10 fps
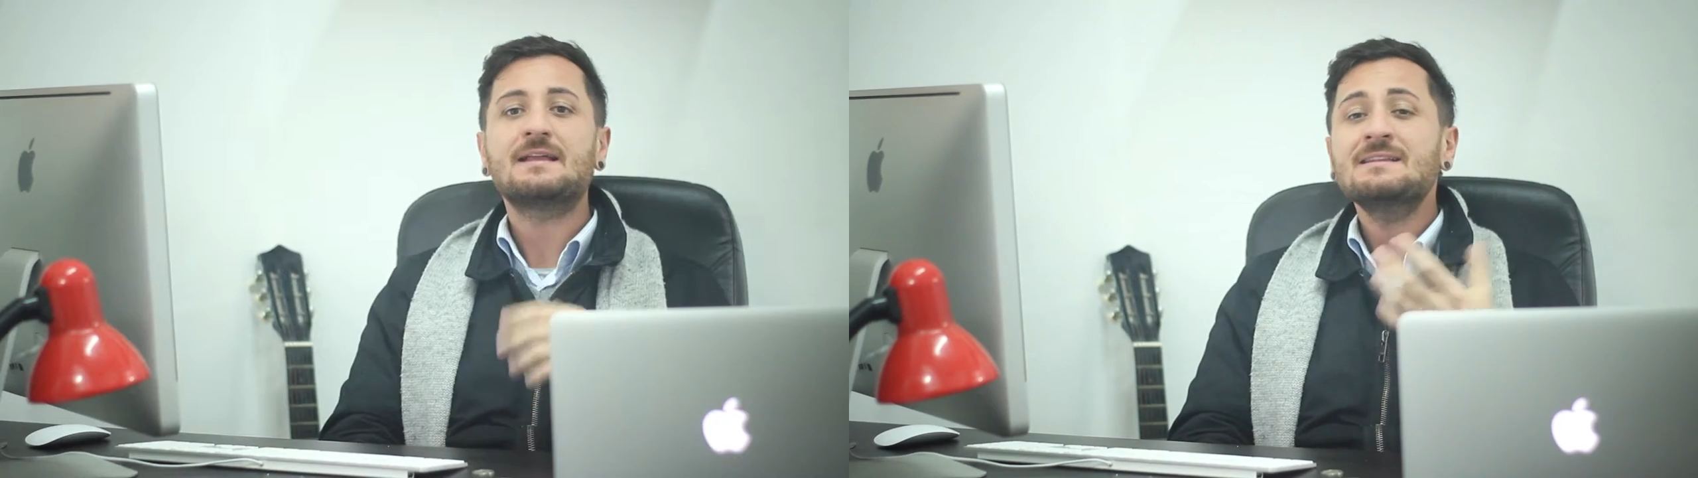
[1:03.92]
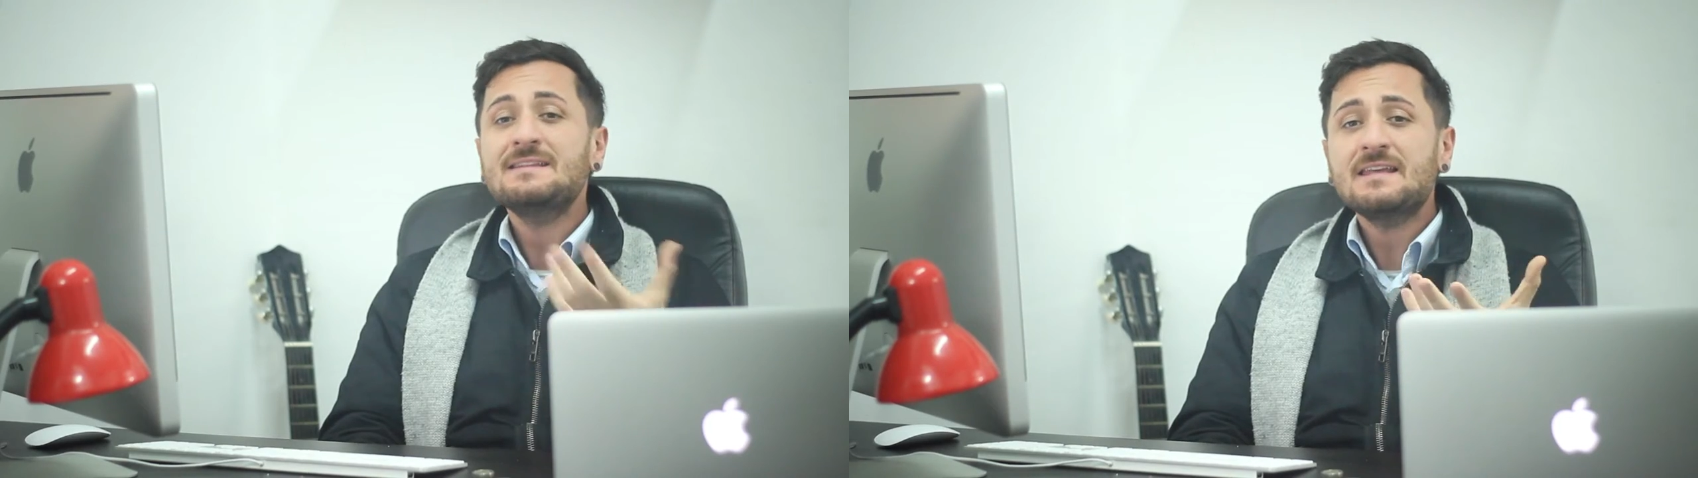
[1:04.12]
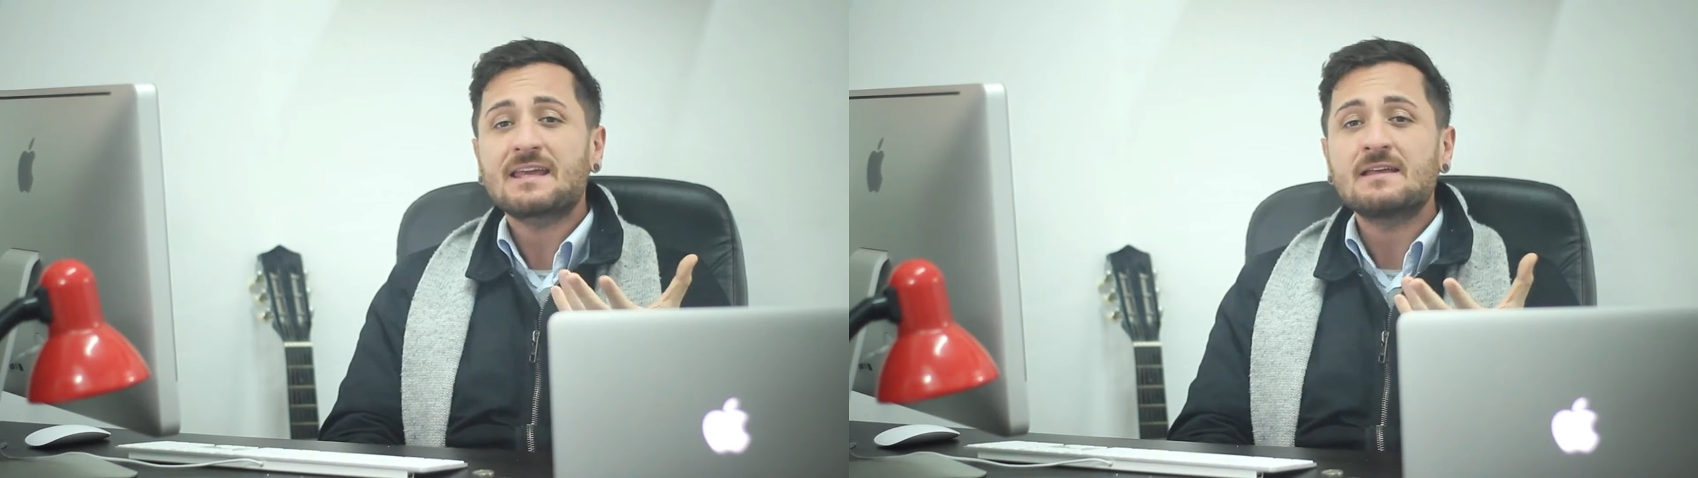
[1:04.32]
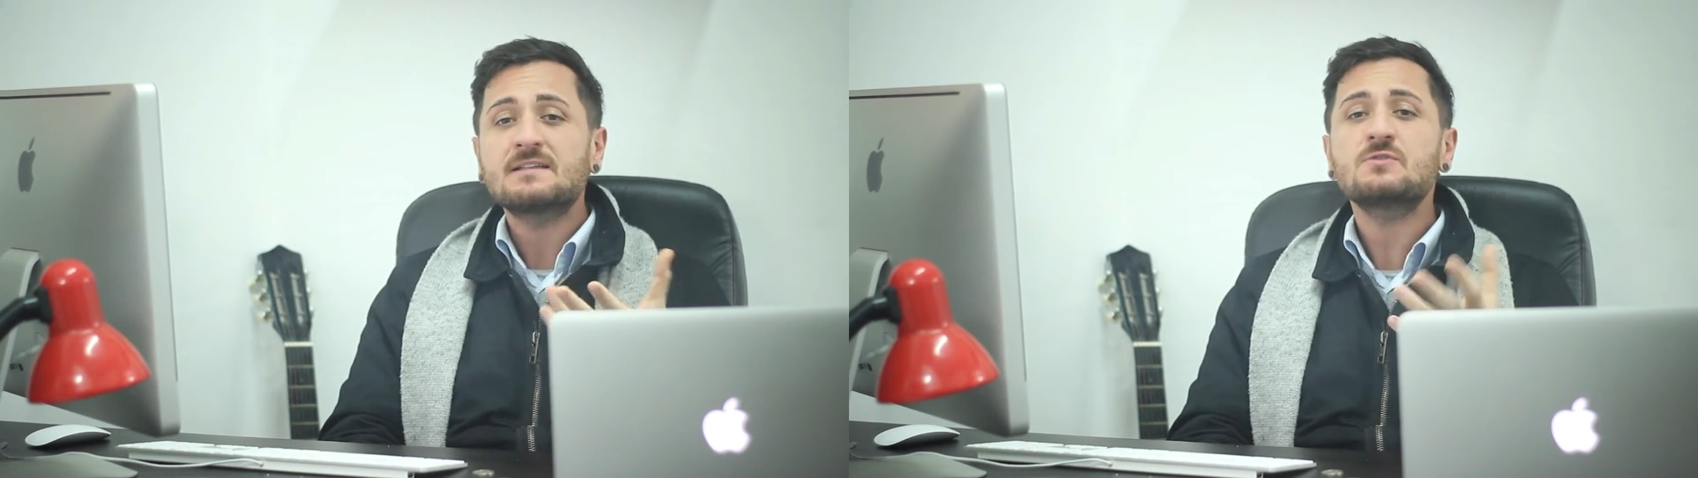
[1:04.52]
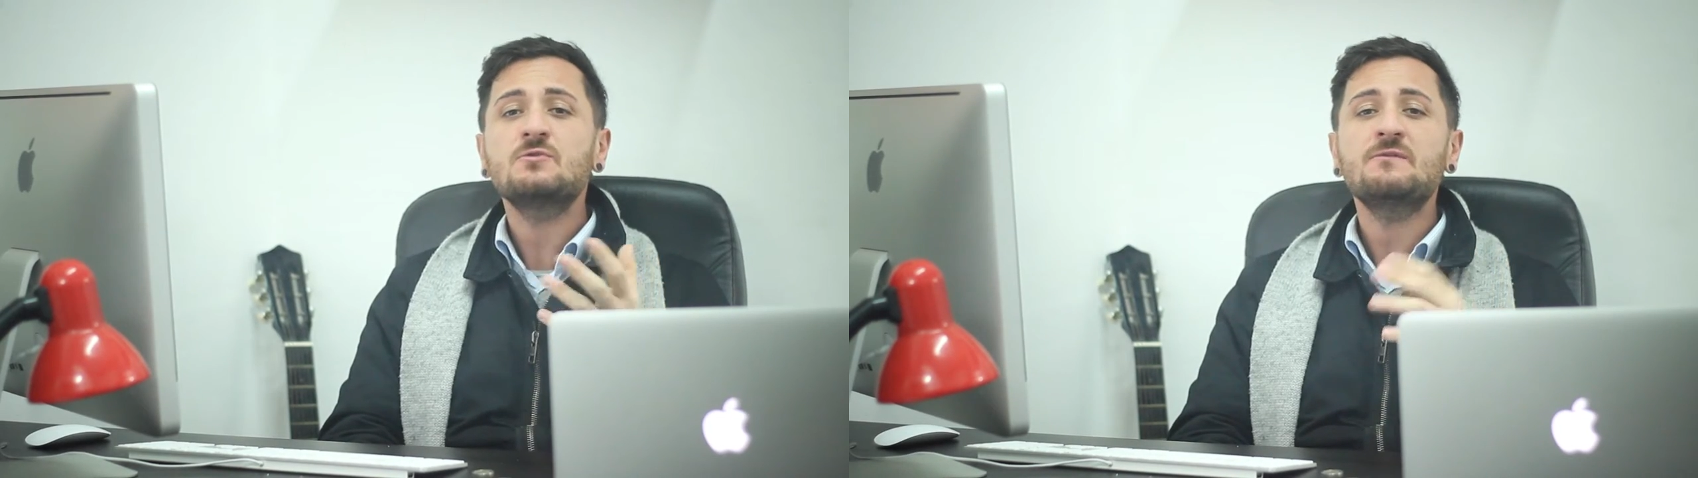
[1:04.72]
cantiere
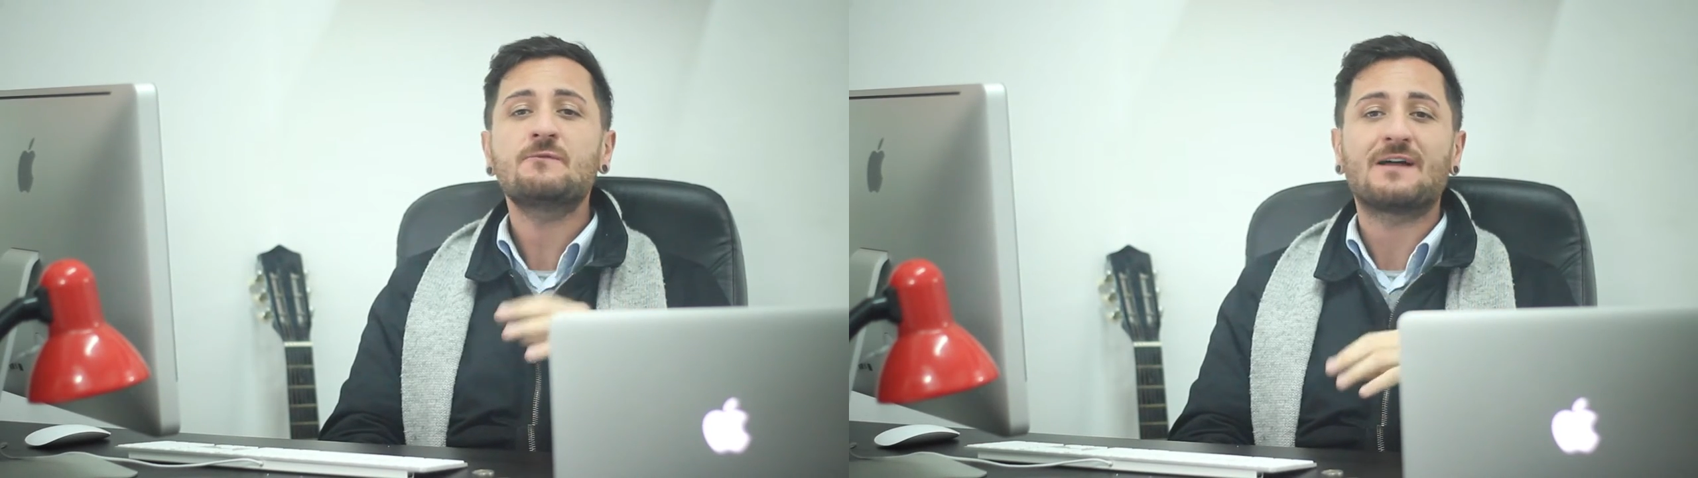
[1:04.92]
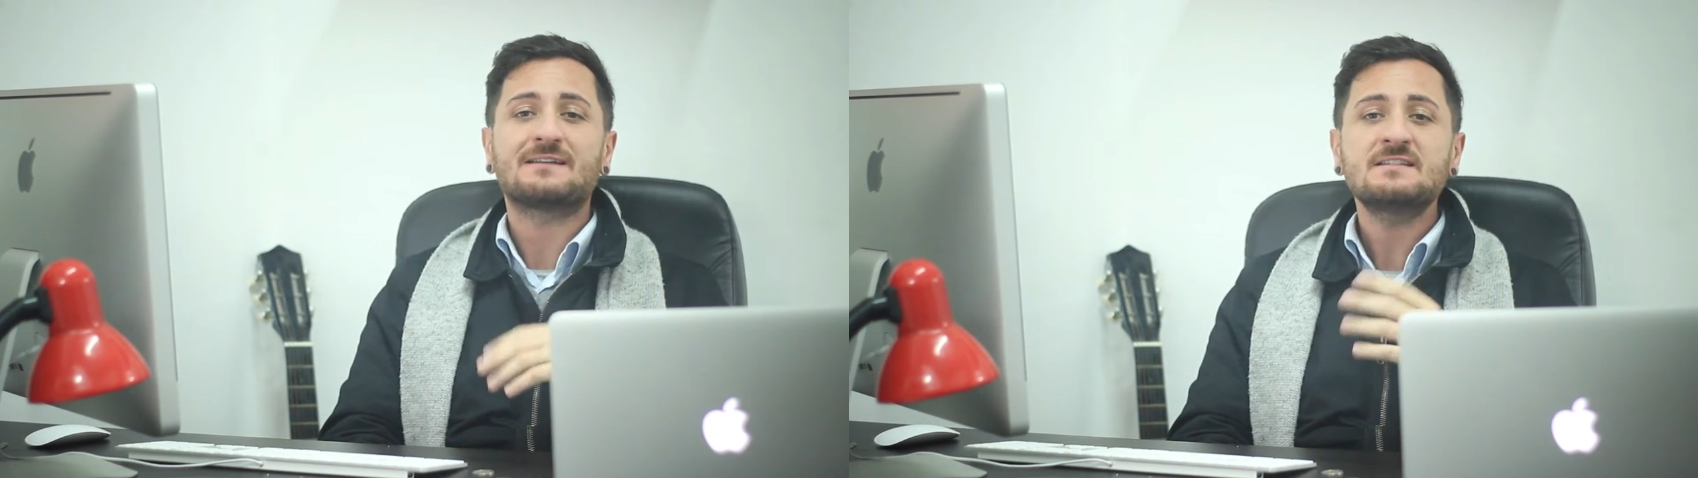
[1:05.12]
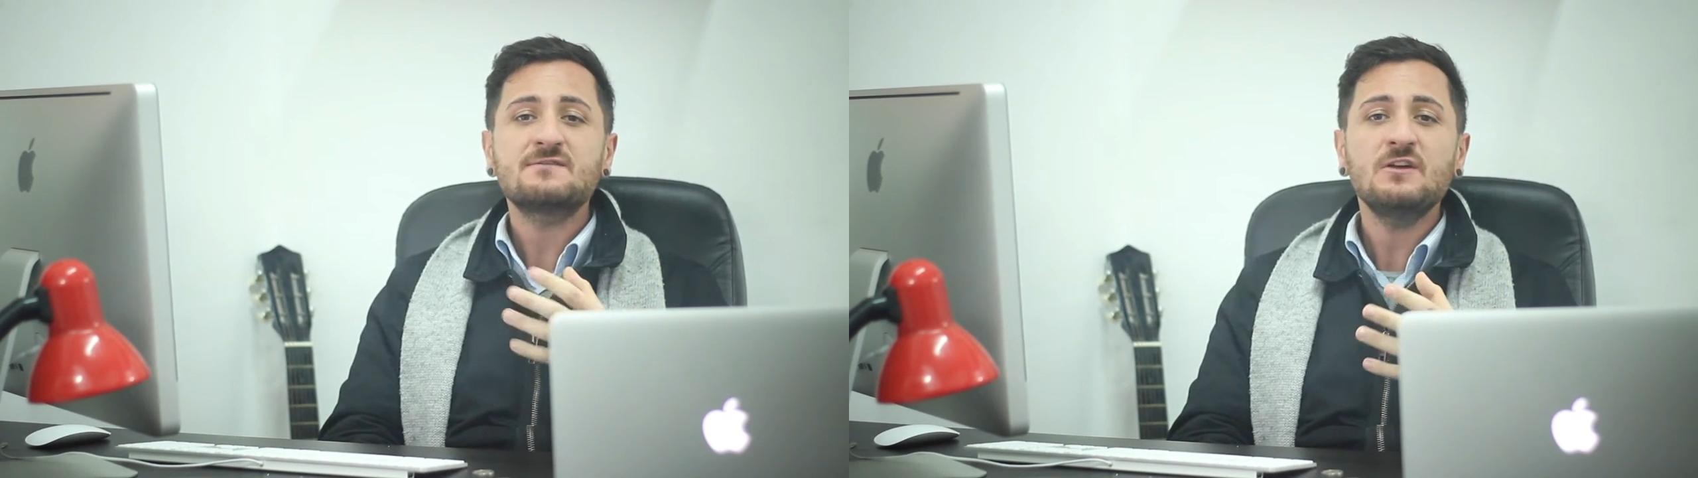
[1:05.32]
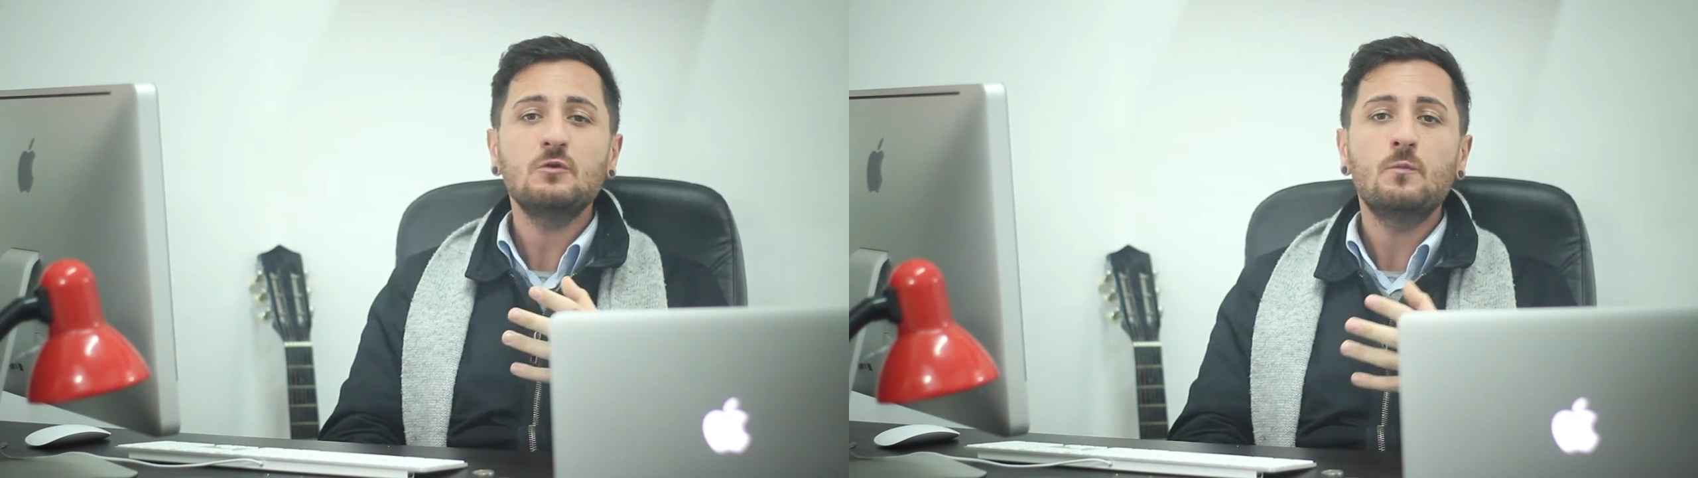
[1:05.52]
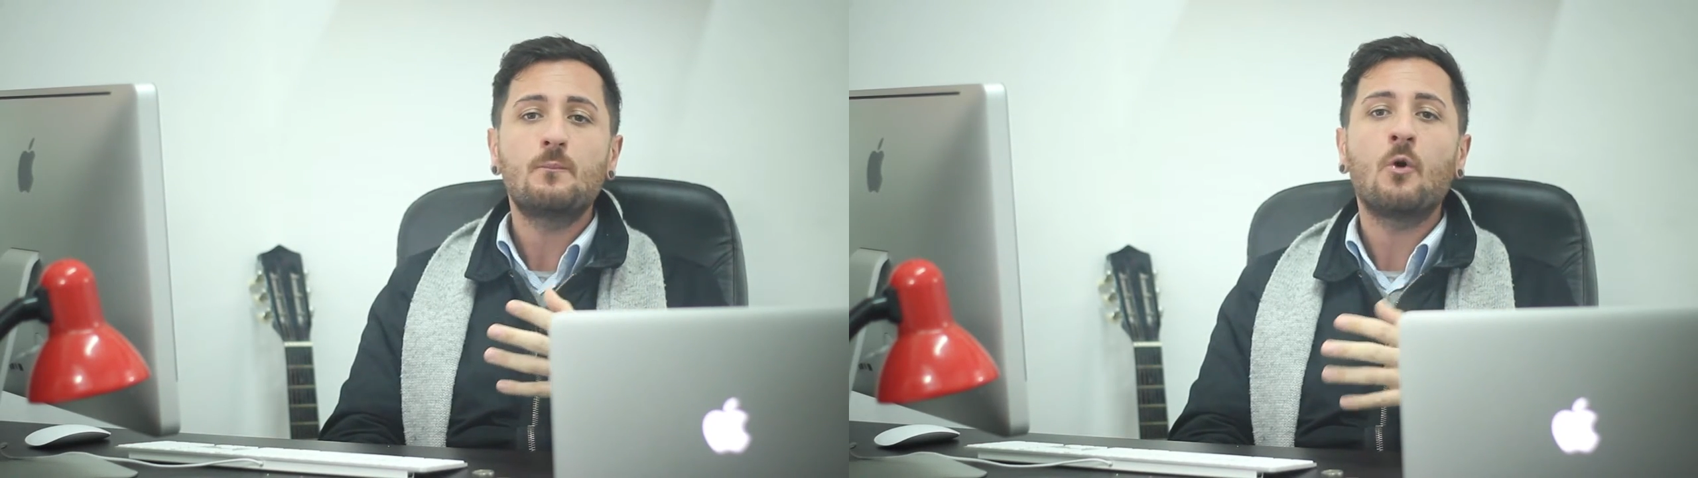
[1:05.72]
sono infatti in
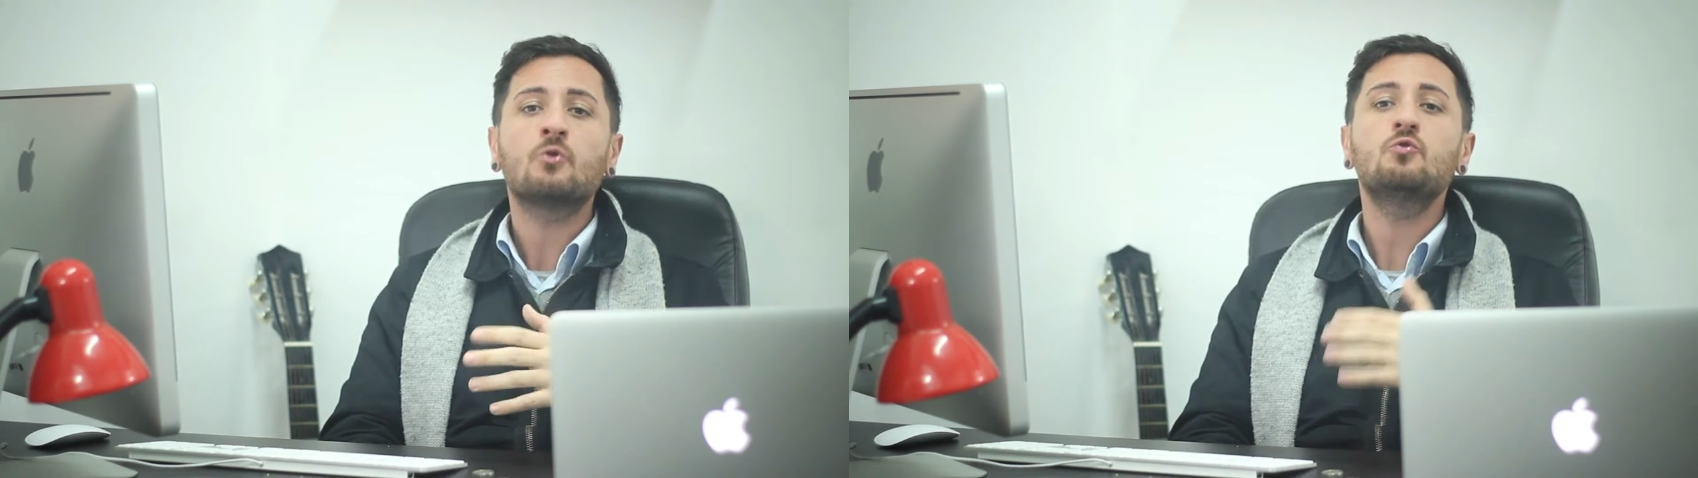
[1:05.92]
sviluppo